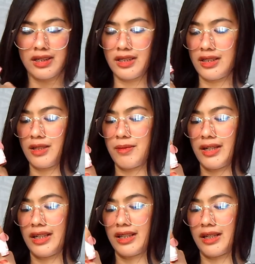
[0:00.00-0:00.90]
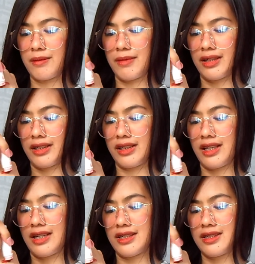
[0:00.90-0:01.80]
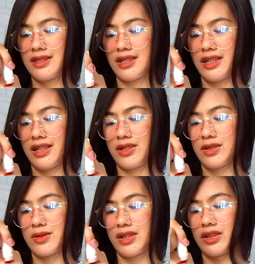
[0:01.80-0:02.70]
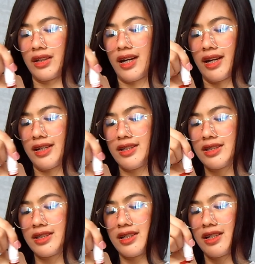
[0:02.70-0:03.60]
Hindi pa kita, but yes, ayan yung swatch guys